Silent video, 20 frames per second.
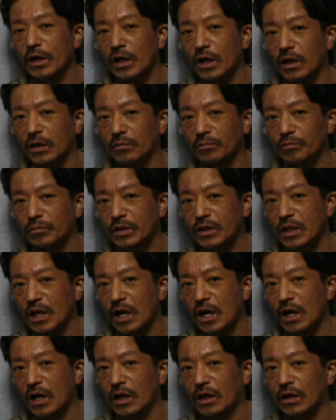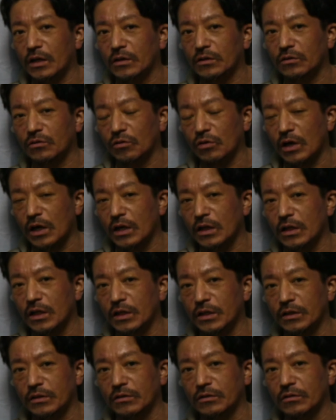がピターッと体
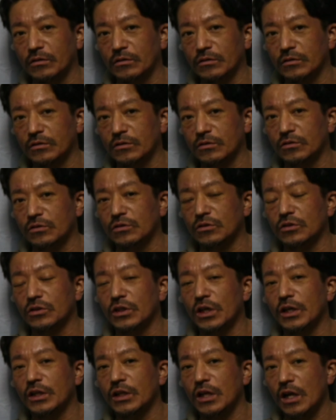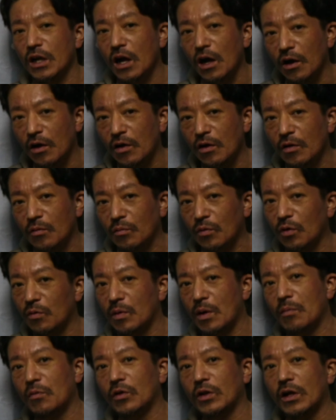にくっついてきたら、もう
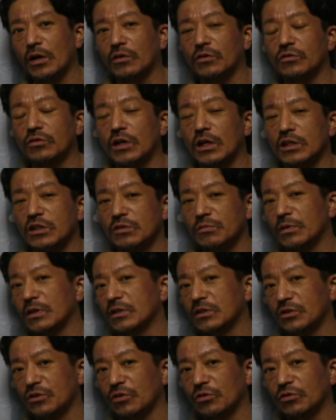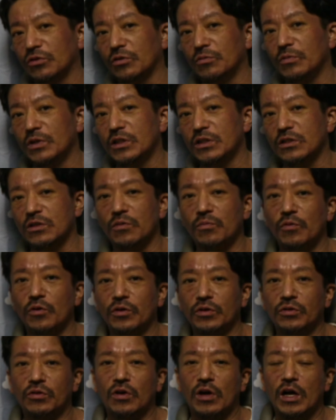間もなく浮かしますよという3つの
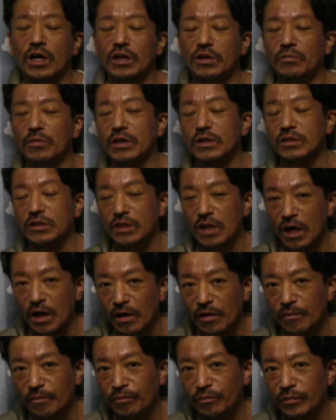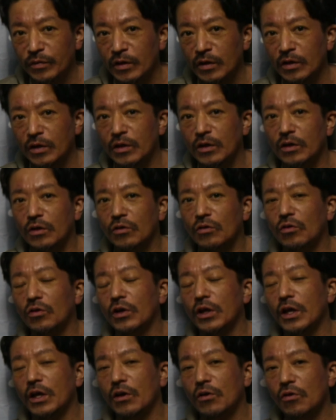ポイントがありました。
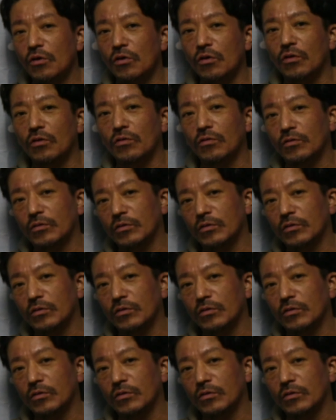これを